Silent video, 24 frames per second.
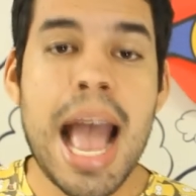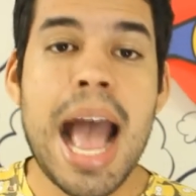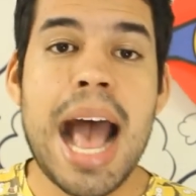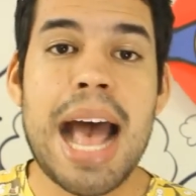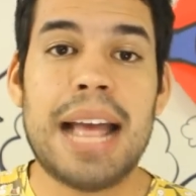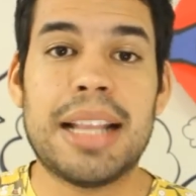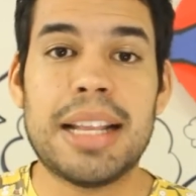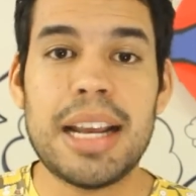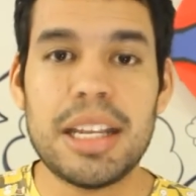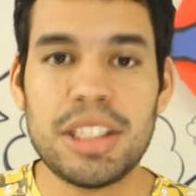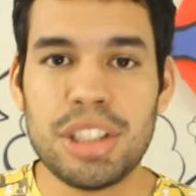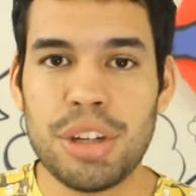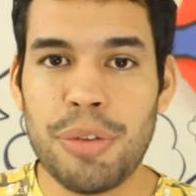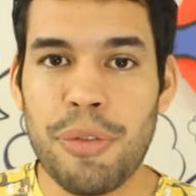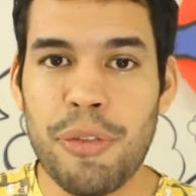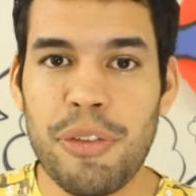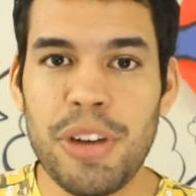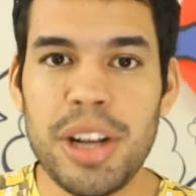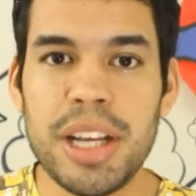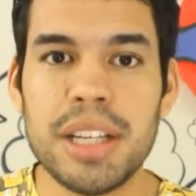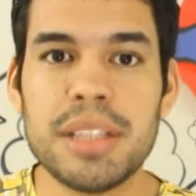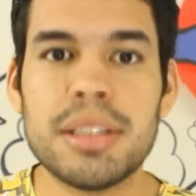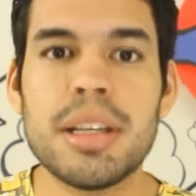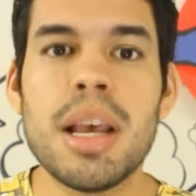A
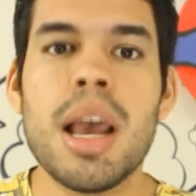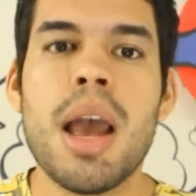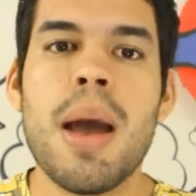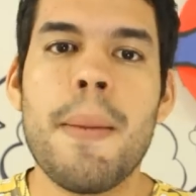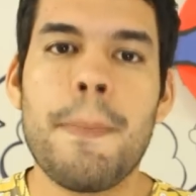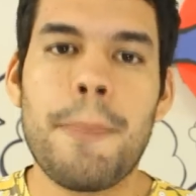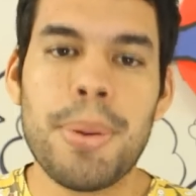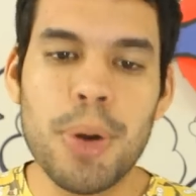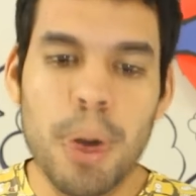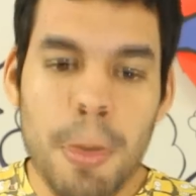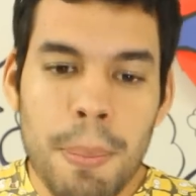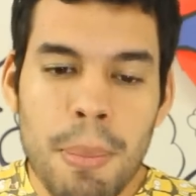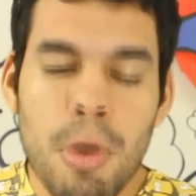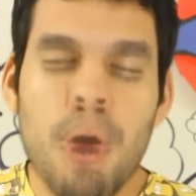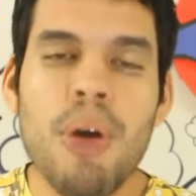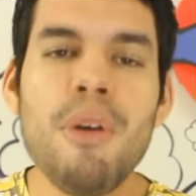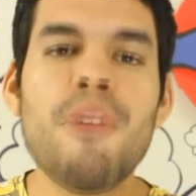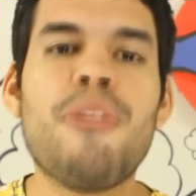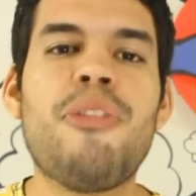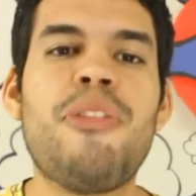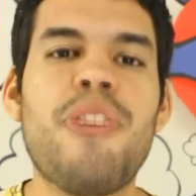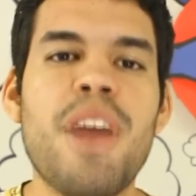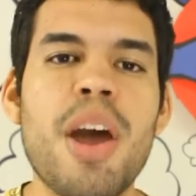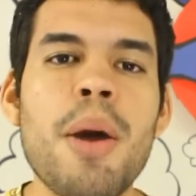Netflix
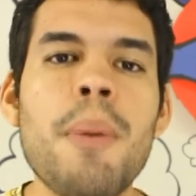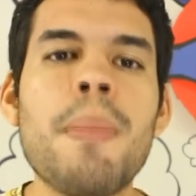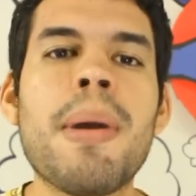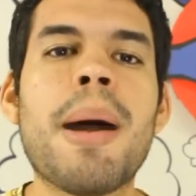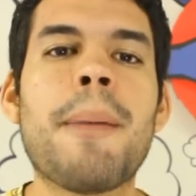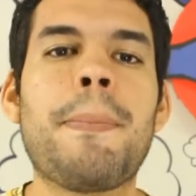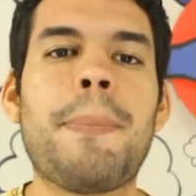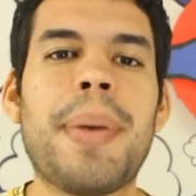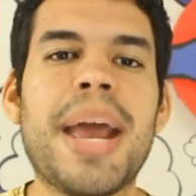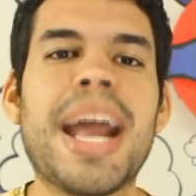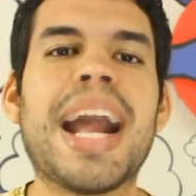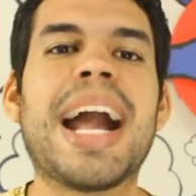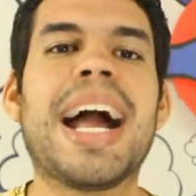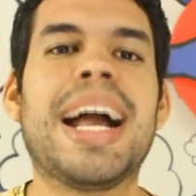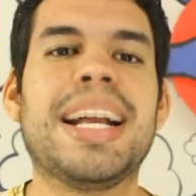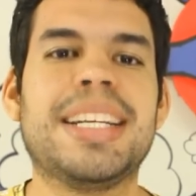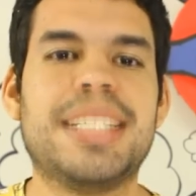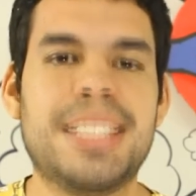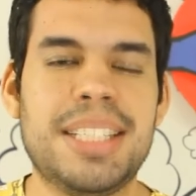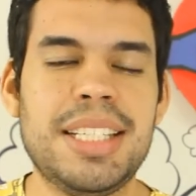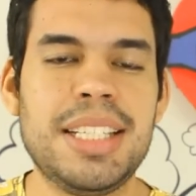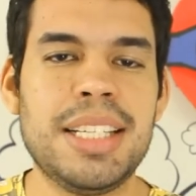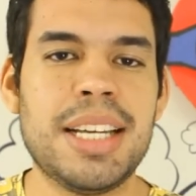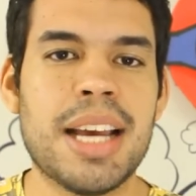promoveu uma
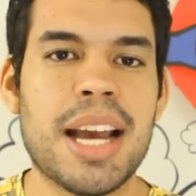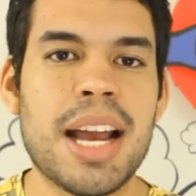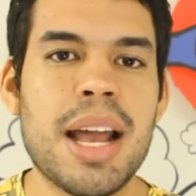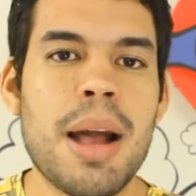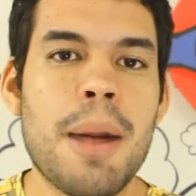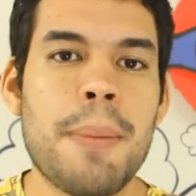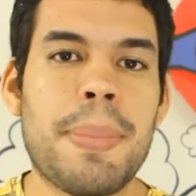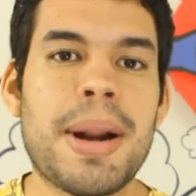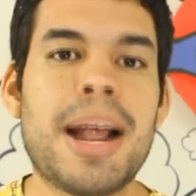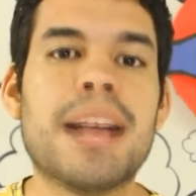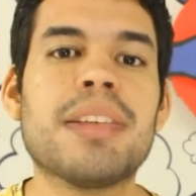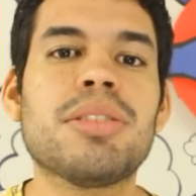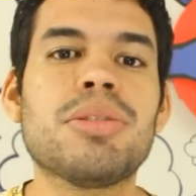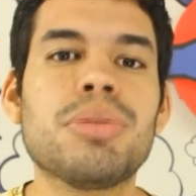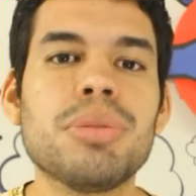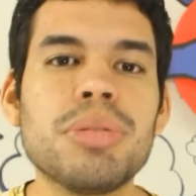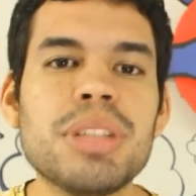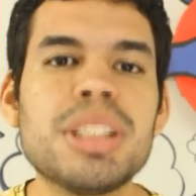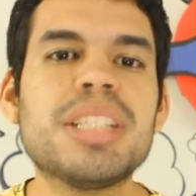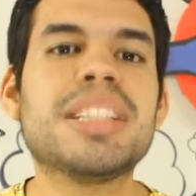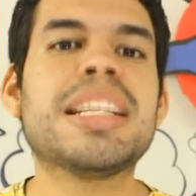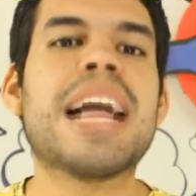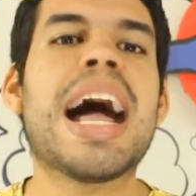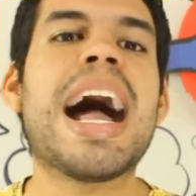pegadinha para
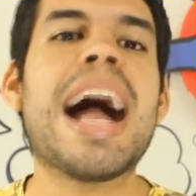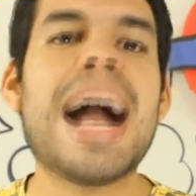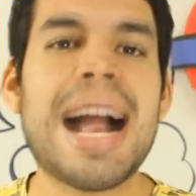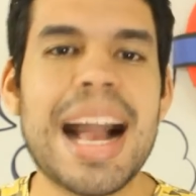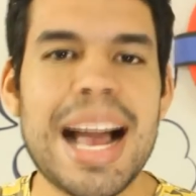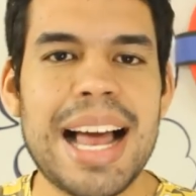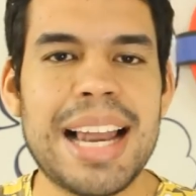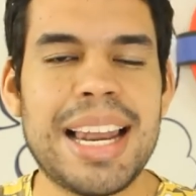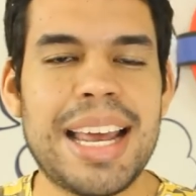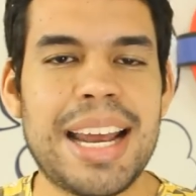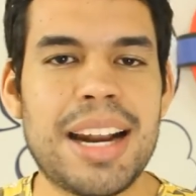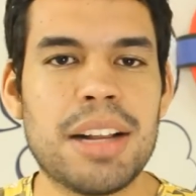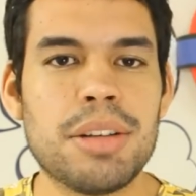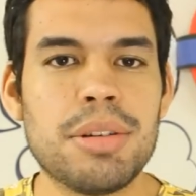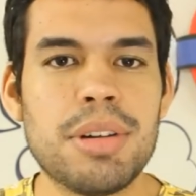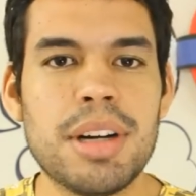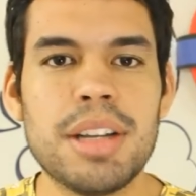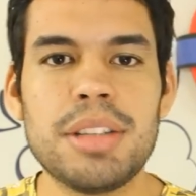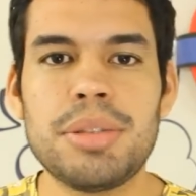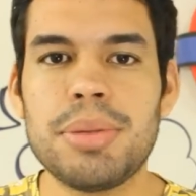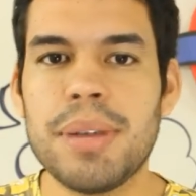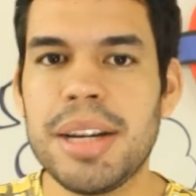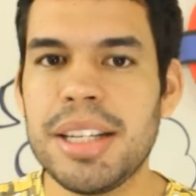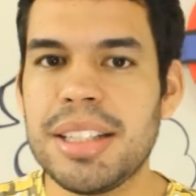assustar a galera
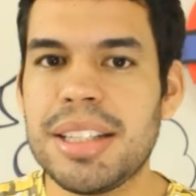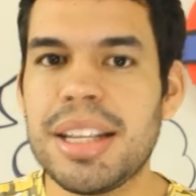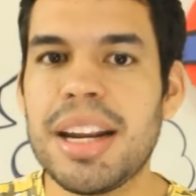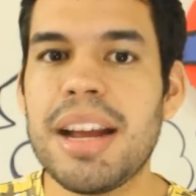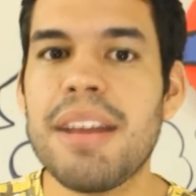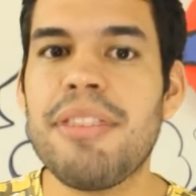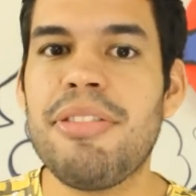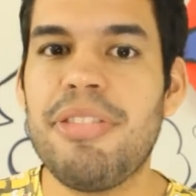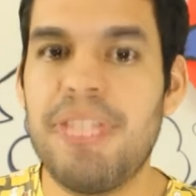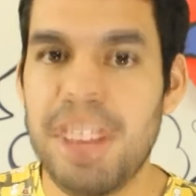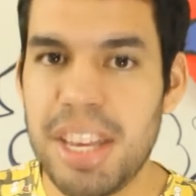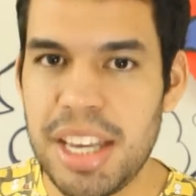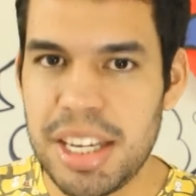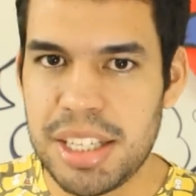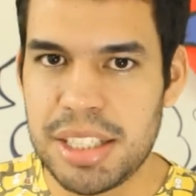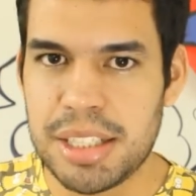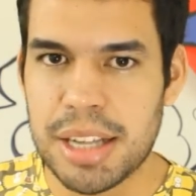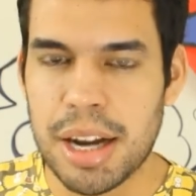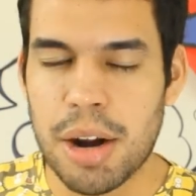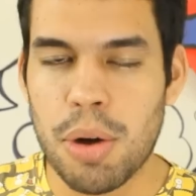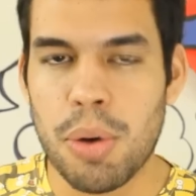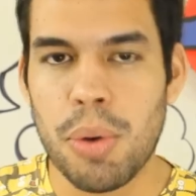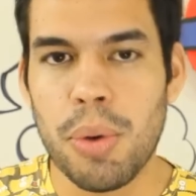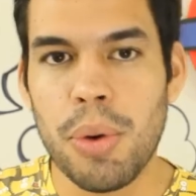durante uma
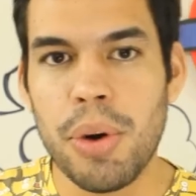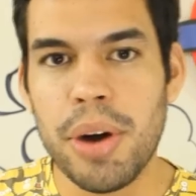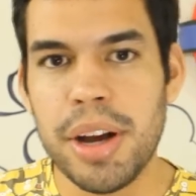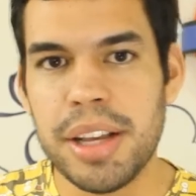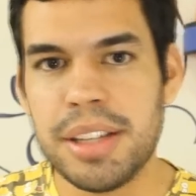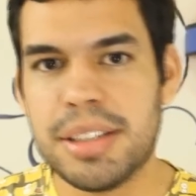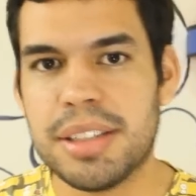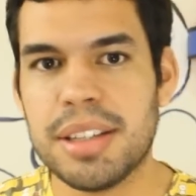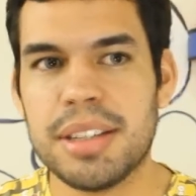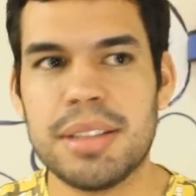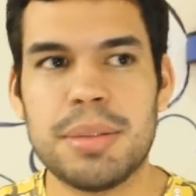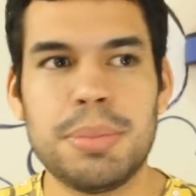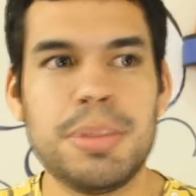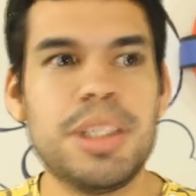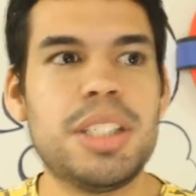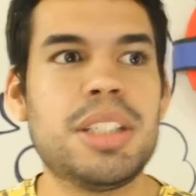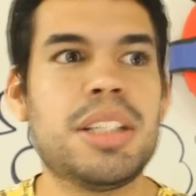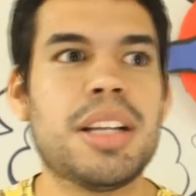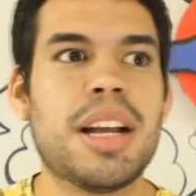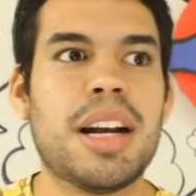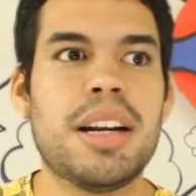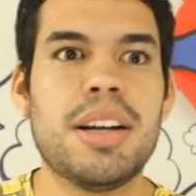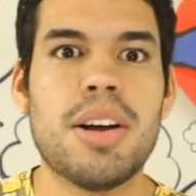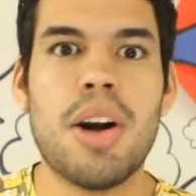entrevista, coisas
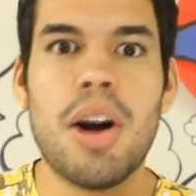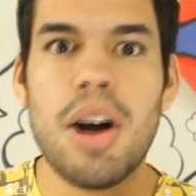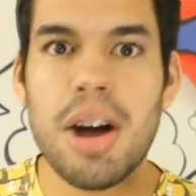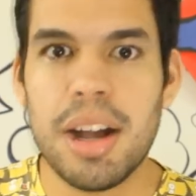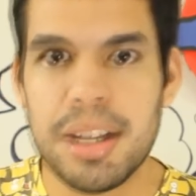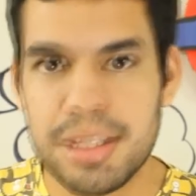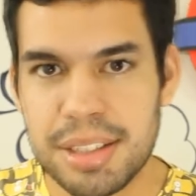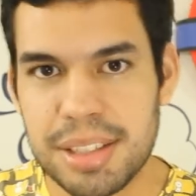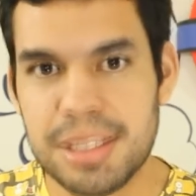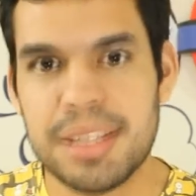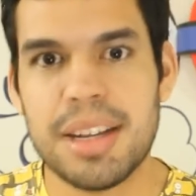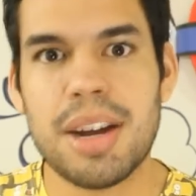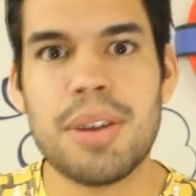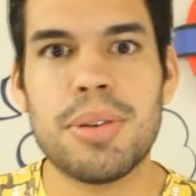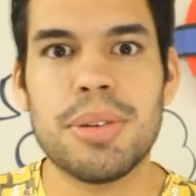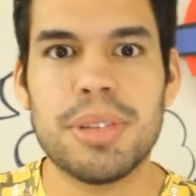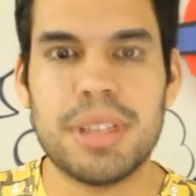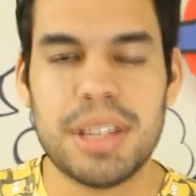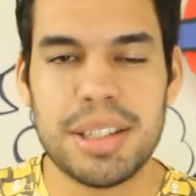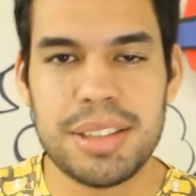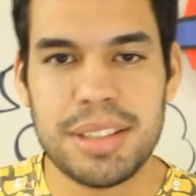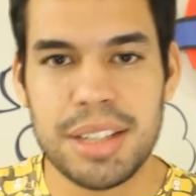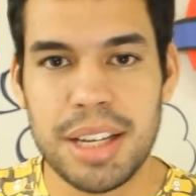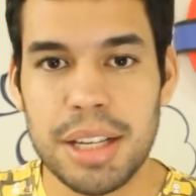misteriosas
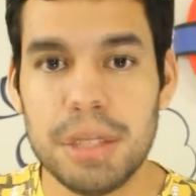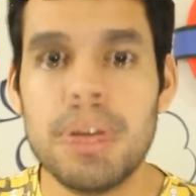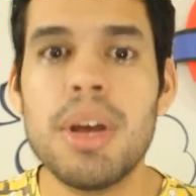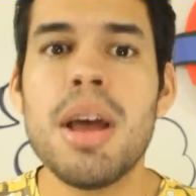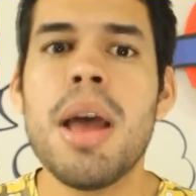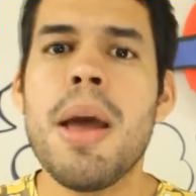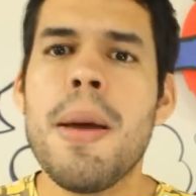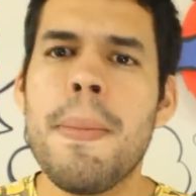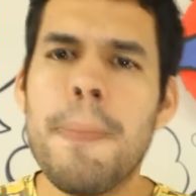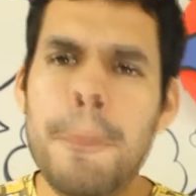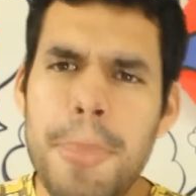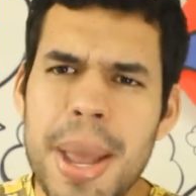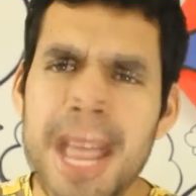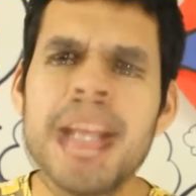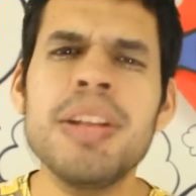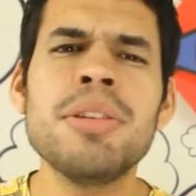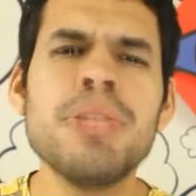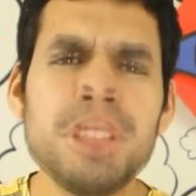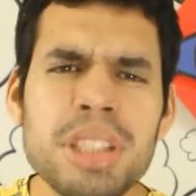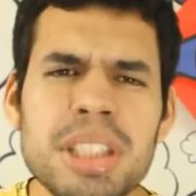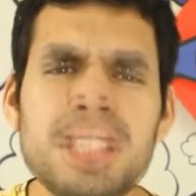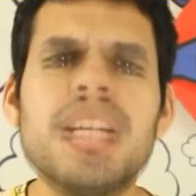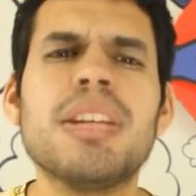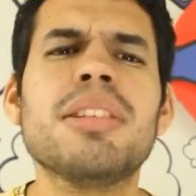acontecendo bem
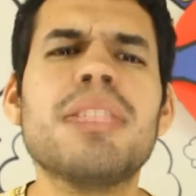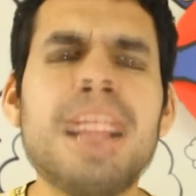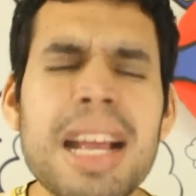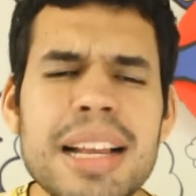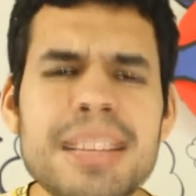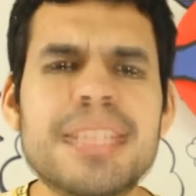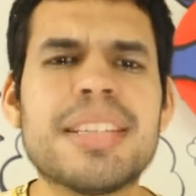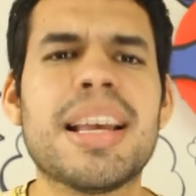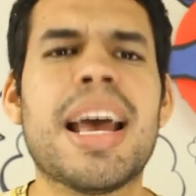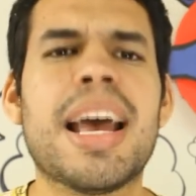no estilo da